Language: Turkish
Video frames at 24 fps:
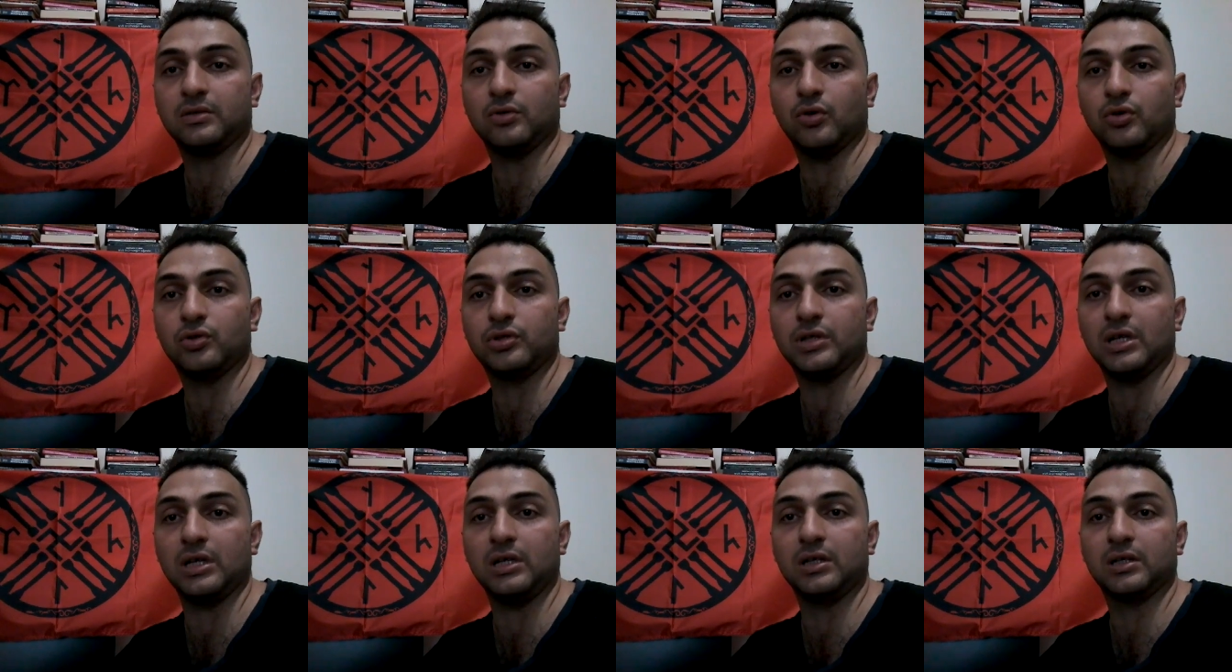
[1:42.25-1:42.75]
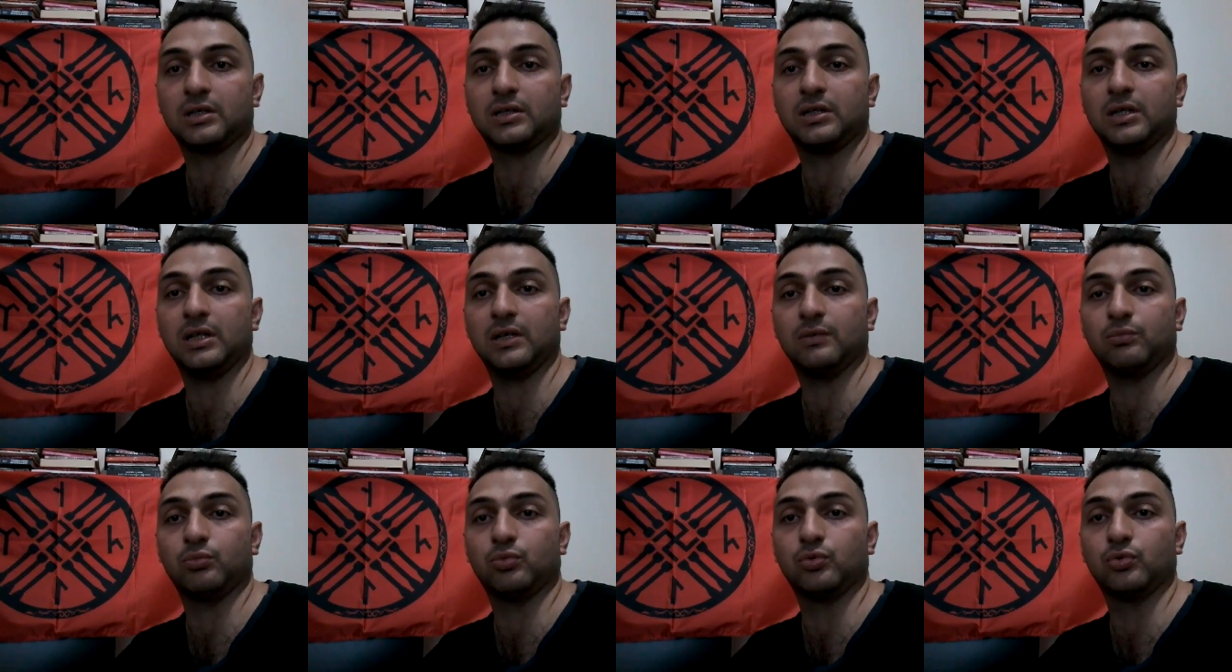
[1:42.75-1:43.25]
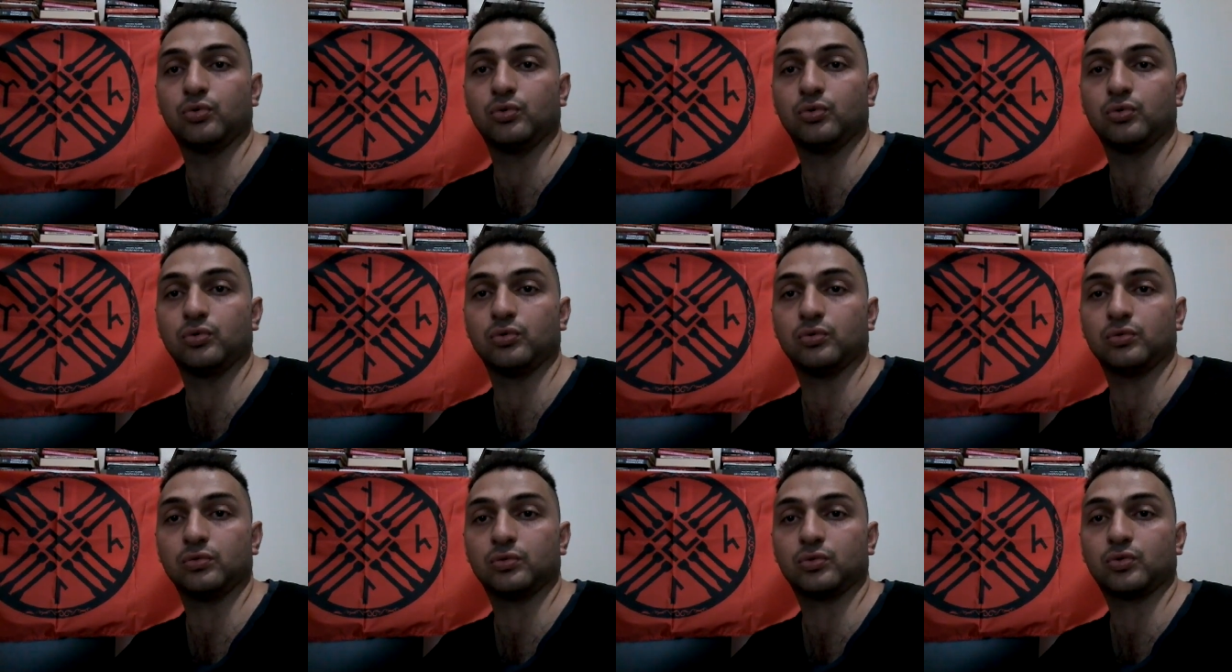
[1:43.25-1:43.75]
Özellikle
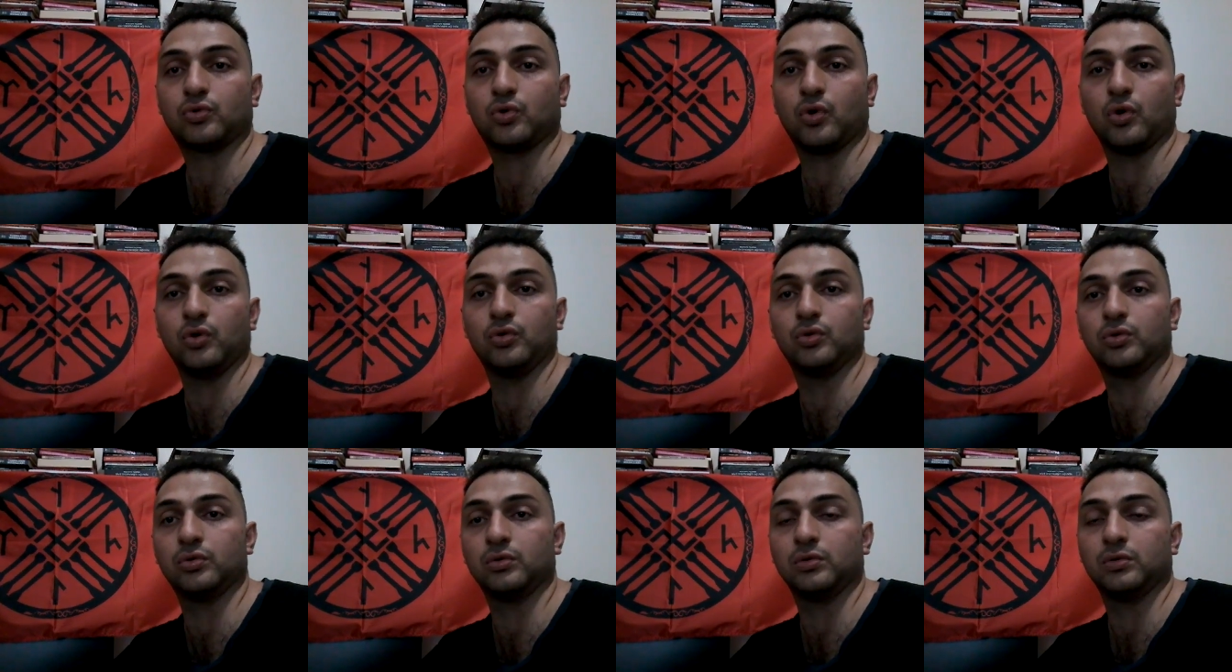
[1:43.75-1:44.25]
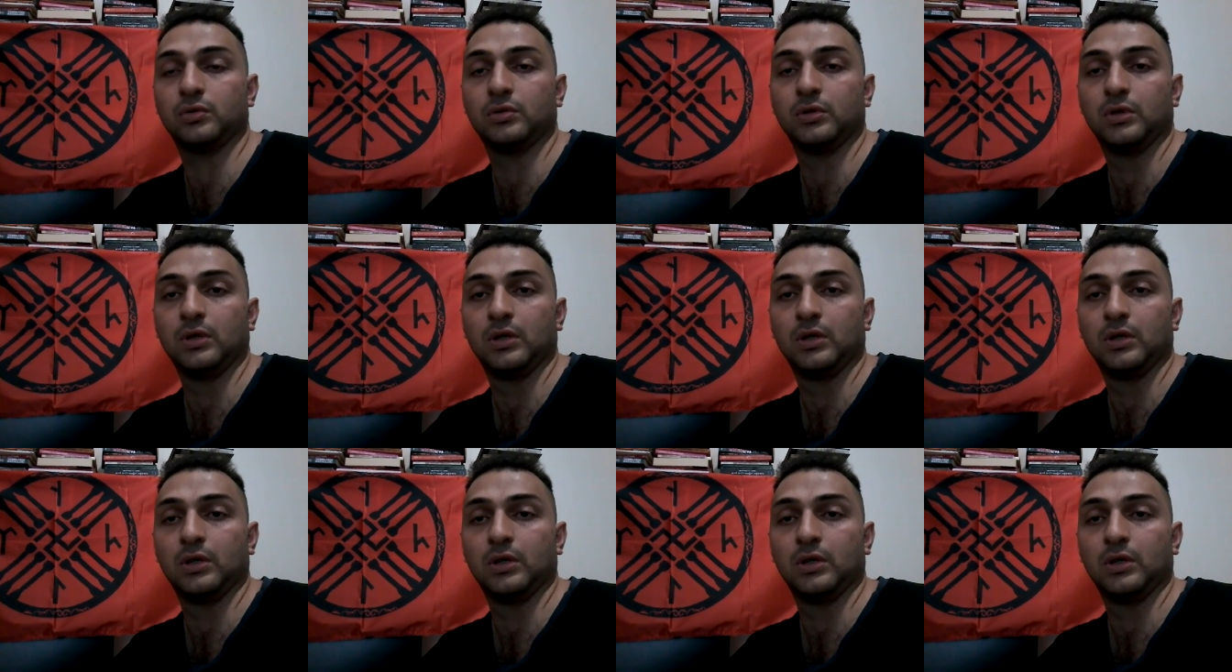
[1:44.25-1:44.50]
bu konu